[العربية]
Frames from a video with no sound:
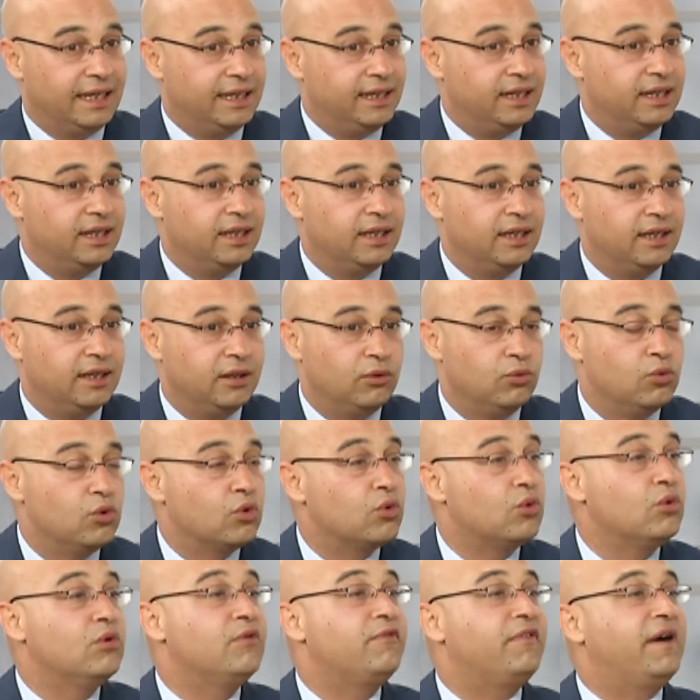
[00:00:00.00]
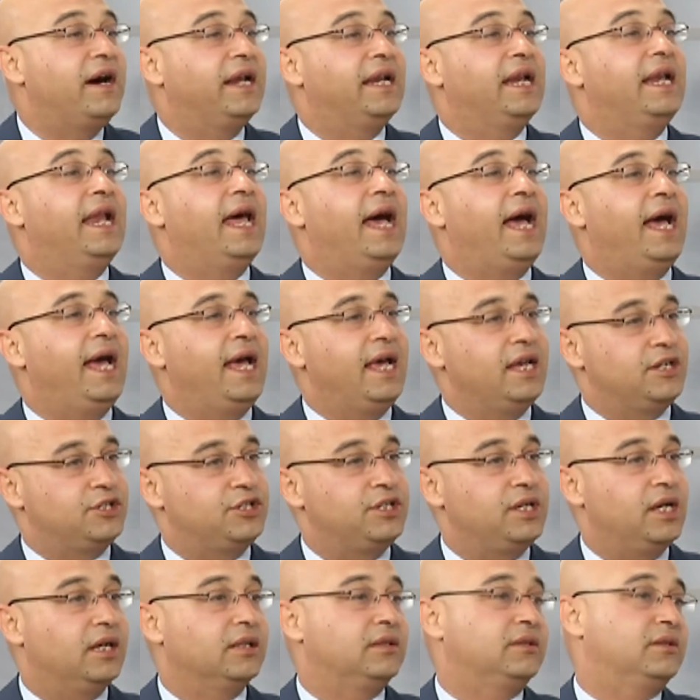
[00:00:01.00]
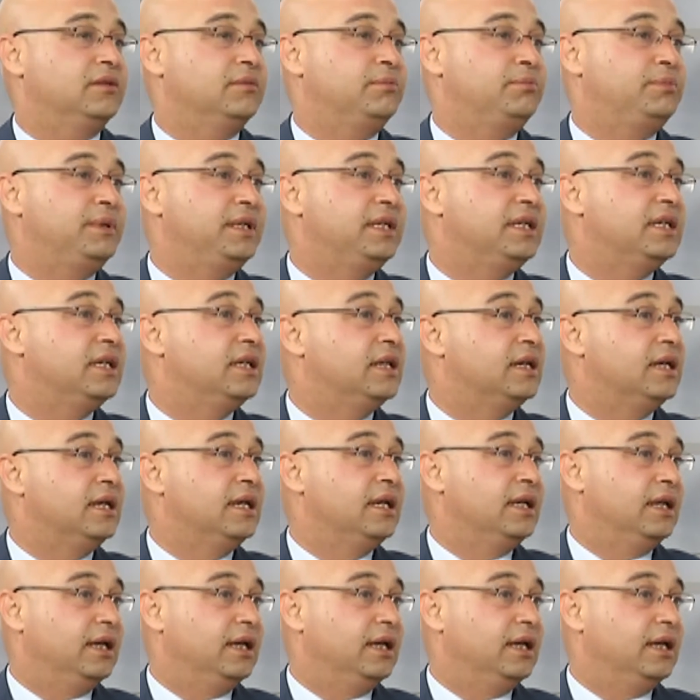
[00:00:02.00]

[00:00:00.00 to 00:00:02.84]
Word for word: للوقوف على الحاجة الطبية